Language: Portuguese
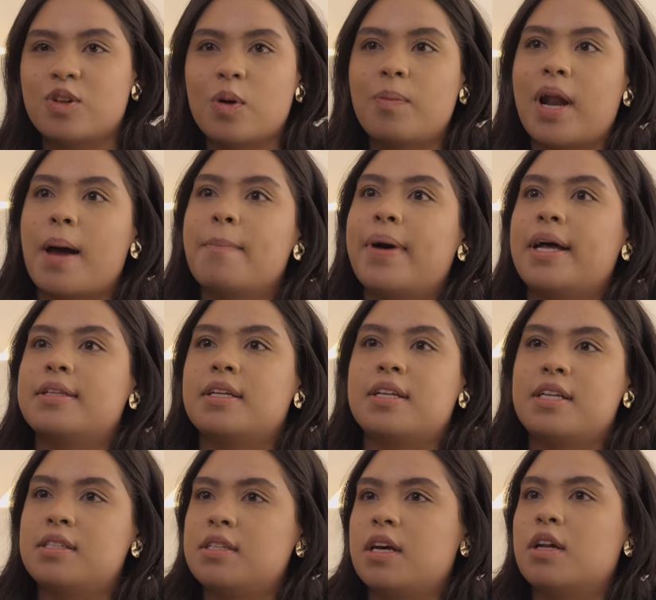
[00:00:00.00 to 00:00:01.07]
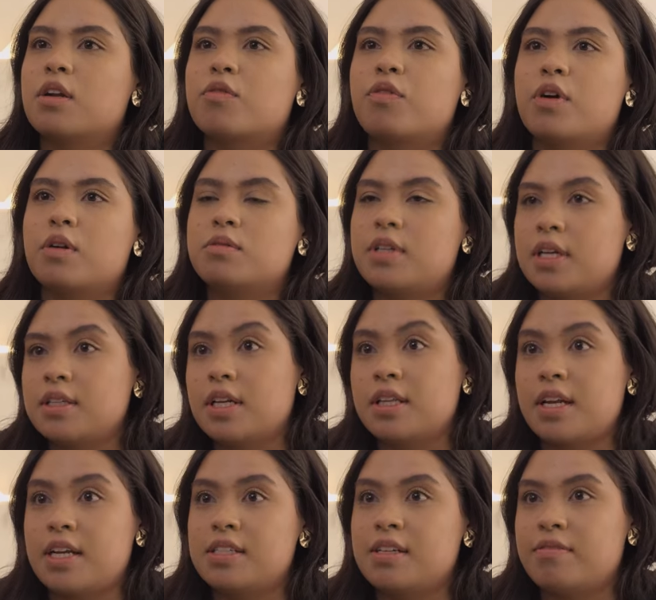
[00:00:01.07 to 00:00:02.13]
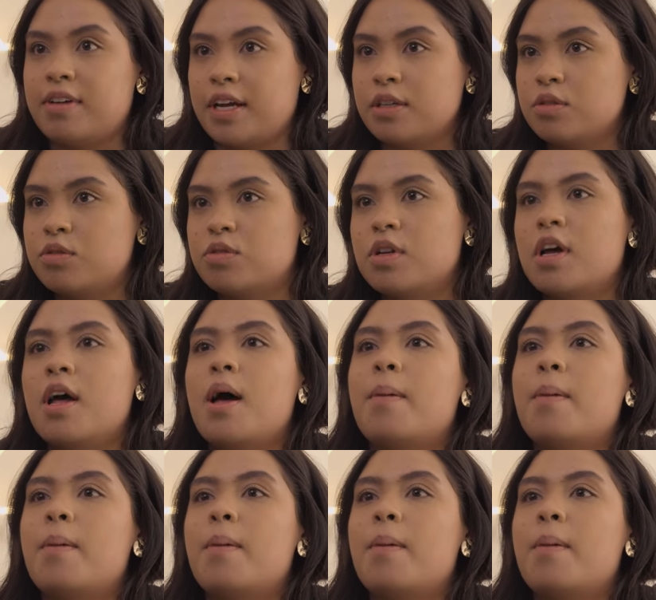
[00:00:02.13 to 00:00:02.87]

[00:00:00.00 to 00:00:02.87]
dobrar a meta desse ano, que foram 33 eventos,